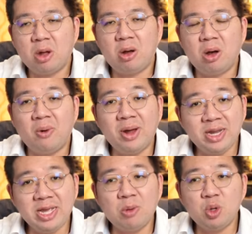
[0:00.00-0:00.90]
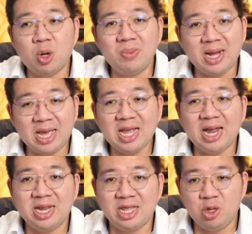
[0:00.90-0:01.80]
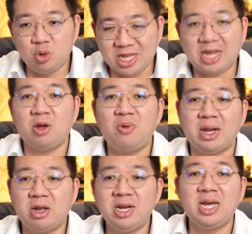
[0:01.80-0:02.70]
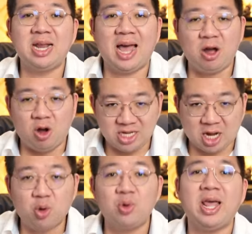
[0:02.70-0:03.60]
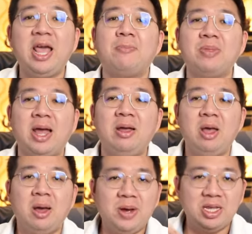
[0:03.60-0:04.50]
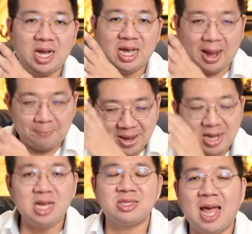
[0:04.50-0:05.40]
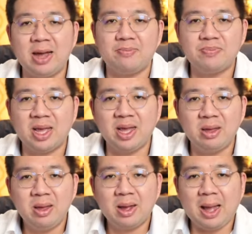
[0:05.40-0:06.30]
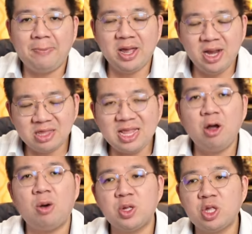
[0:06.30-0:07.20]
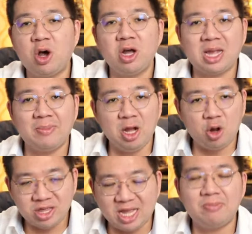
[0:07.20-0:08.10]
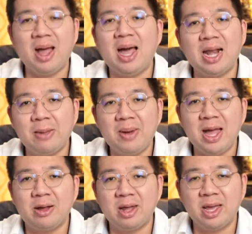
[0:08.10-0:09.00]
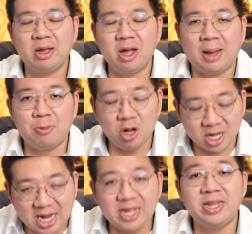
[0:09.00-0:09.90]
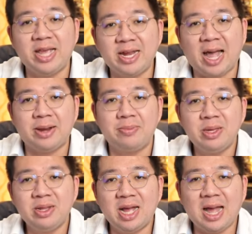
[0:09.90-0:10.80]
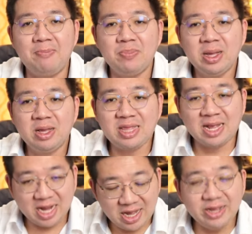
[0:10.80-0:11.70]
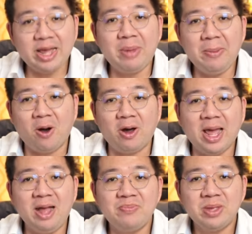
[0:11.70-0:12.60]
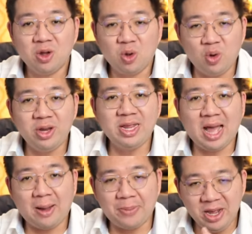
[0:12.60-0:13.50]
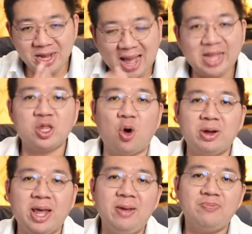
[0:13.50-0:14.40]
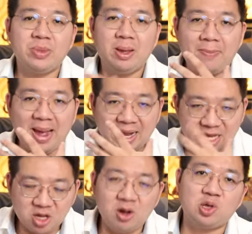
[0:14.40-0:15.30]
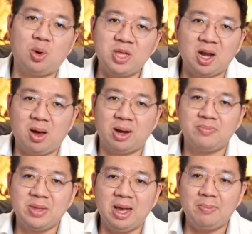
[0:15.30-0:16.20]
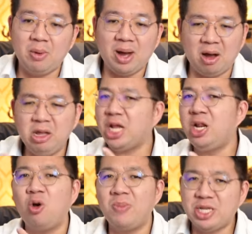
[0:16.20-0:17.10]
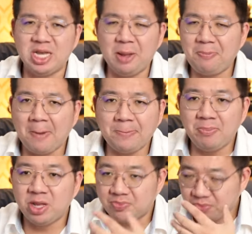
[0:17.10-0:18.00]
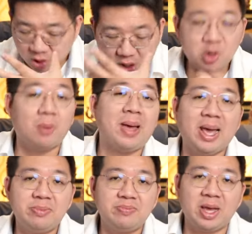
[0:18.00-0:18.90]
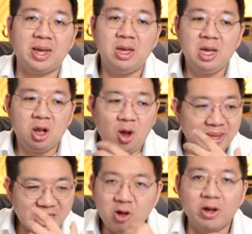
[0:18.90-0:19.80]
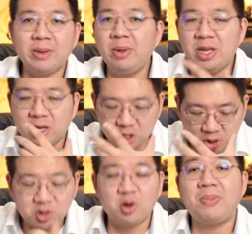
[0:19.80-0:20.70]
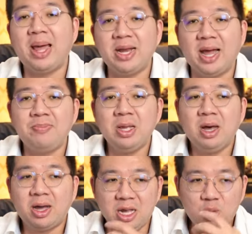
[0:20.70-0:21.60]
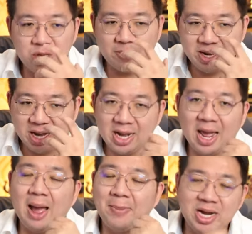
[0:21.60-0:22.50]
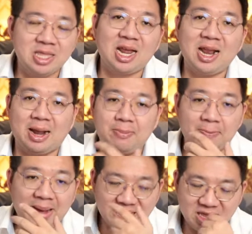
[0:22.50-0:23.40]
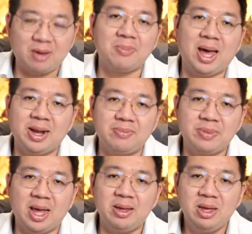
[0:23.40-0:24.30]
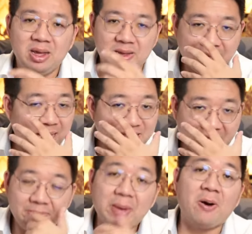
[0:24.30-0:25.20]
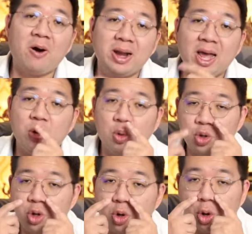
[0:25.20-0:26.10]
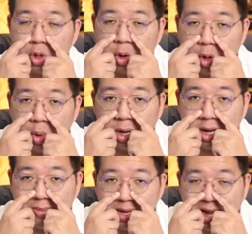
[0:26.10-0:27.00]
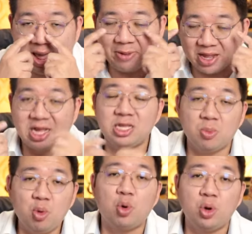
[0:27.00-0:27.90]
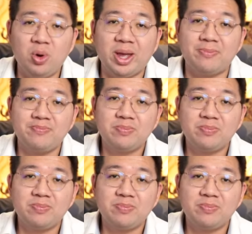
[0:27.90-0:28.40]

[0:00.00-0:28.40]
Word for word: ก็วันนี้ท่านผู้ชมหลาย ๆ ท่านเนี่ยที่อยู่ต่างจังหวัดก็เดินทางออกจากกรุงเทพนะเพื่อจะกลับไปเลือกตั้งนะกลับไปเลือกตั้งอบตก็ทำให้รถติดบ้างอะไรบ้างนะก็ขับรถก็ใจเย็น ๆ กันนะครับ แต่ใจเย็น ๆ ไม่พอนะคุณอย่าพึ่งกาดตกนะแมสจะต้องสวมตลอดนะไม่ว่าเอ้ยฉันลงไปฉี่ที่ปั๊มแป๊บนึงก็สวมแมสนะลงไปซื้อของกินแป๊บนึงก็ต้องสวมแมสนะหรือคุณจะไปเดินห้างไปเดินตลาดแมสสาคัญนะแค่ใส่ไม่พอนะ คุณต้องกดขนลวดให้มันแนบกับสันจมูกคุณด้วย